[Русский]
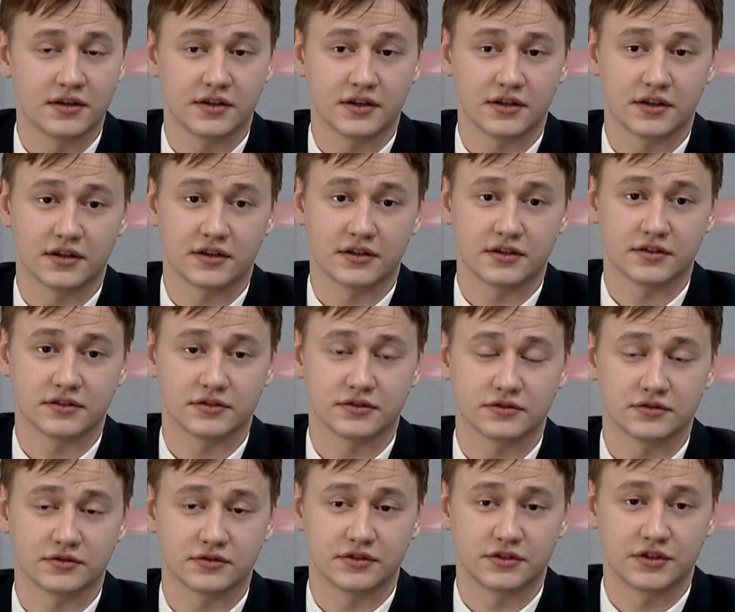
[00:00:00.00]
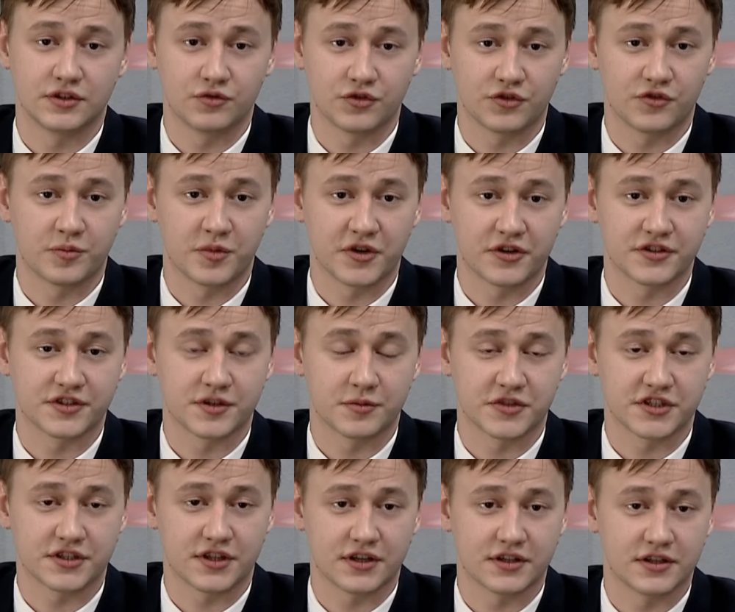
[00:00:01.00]
А, и вот в первый
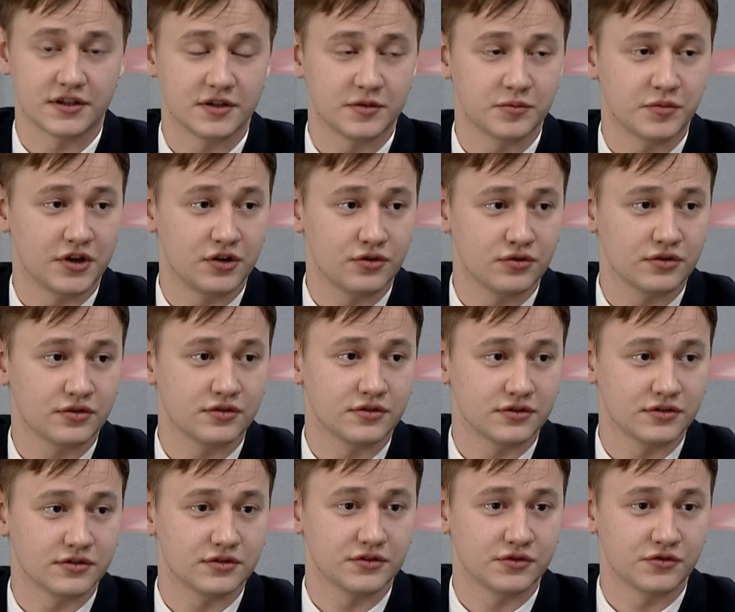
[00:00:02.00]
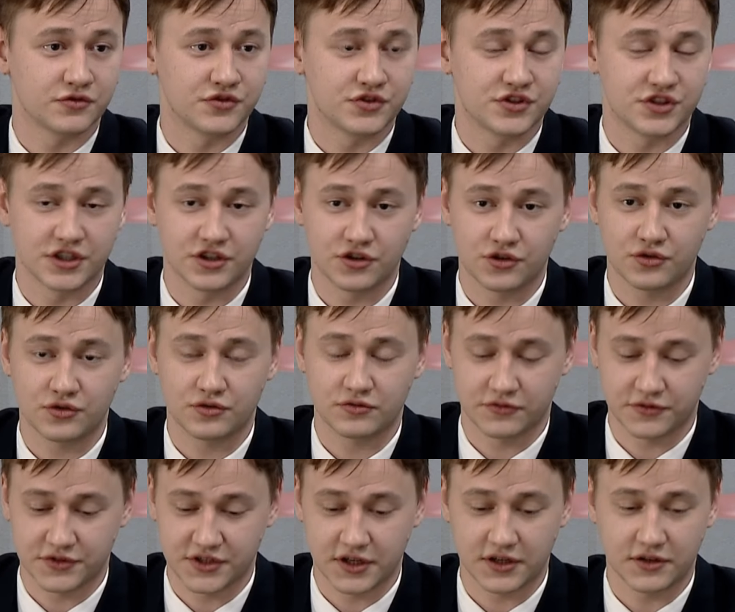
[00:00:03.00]
самостоятельный полет э, все,
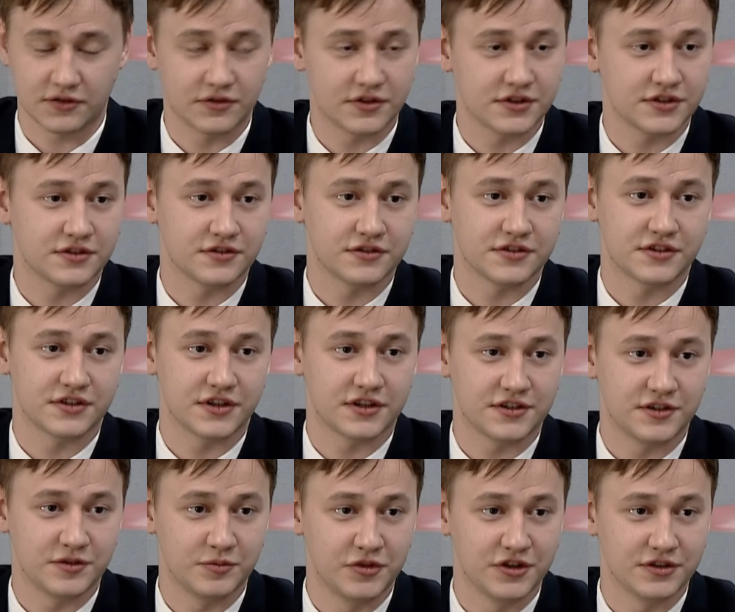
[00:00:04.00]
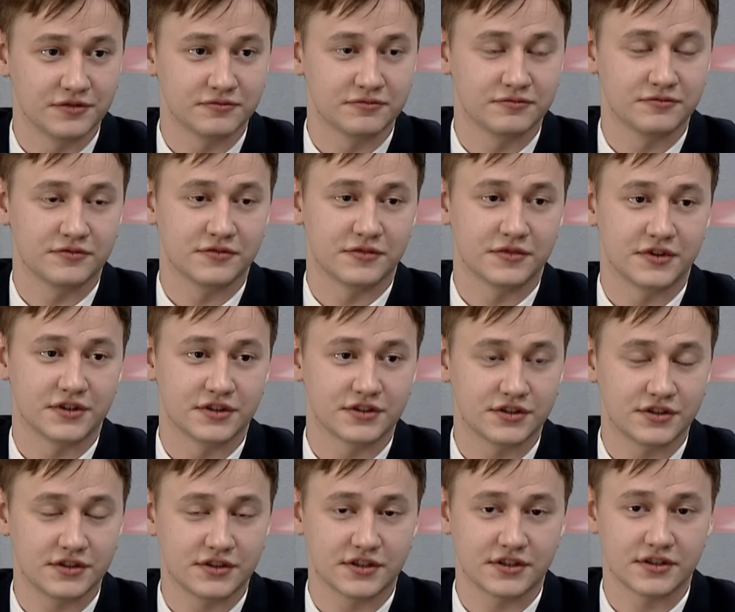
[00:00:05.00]
вся ответственность на тебе –
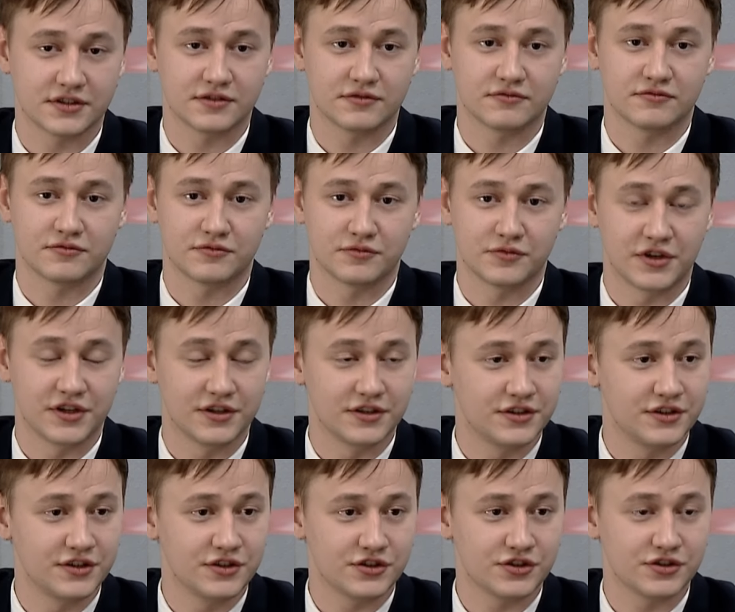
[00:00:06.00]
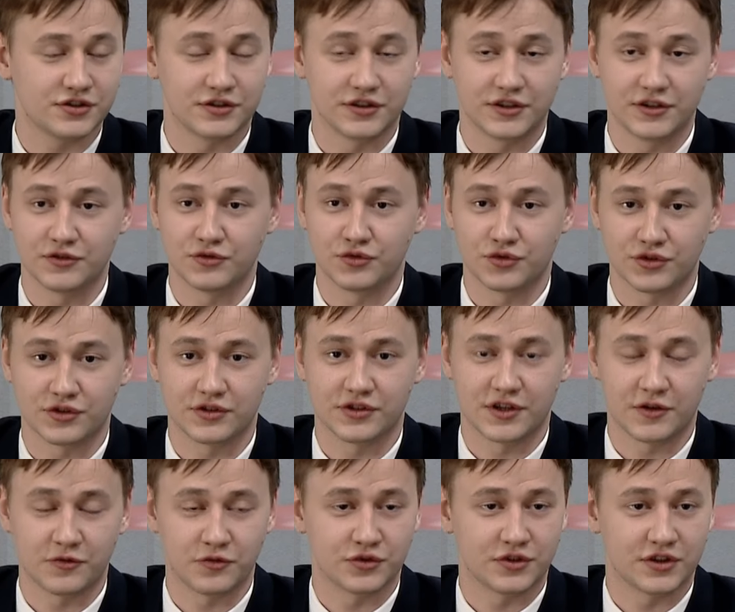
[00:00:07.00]
ложиться, летишь, и вот
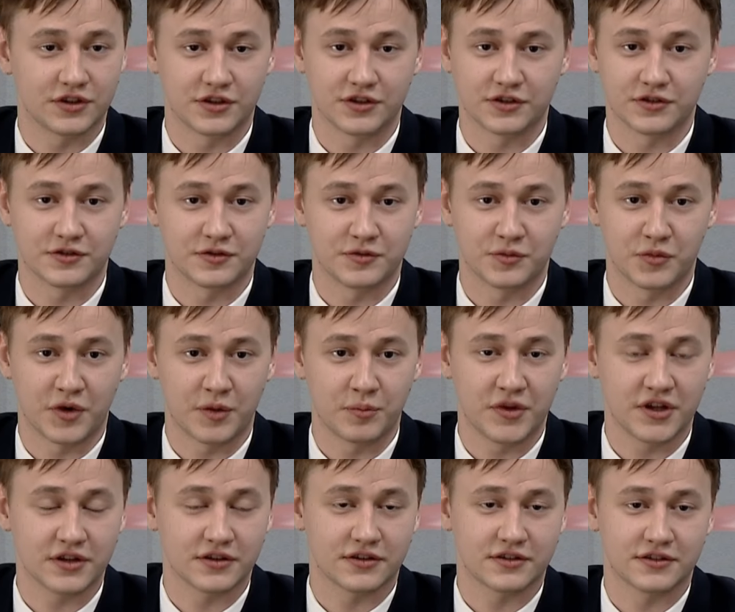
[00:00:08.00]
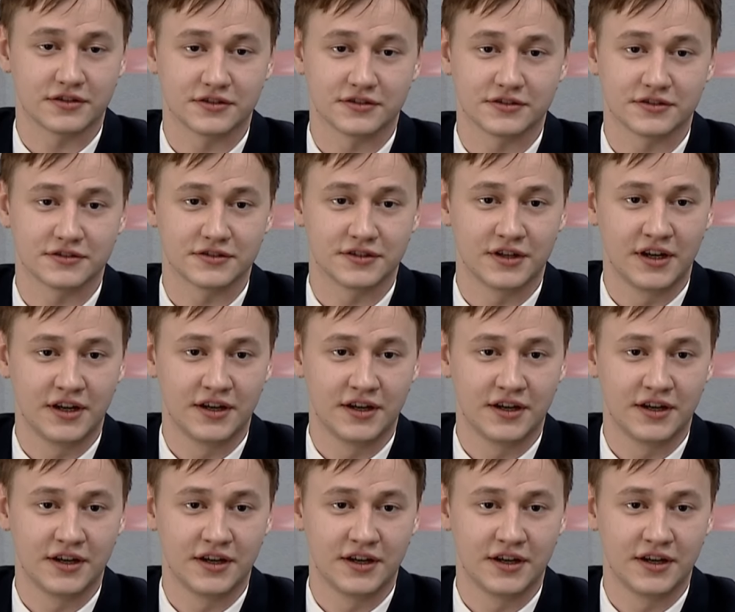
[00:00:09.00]
там вот этот момент, э,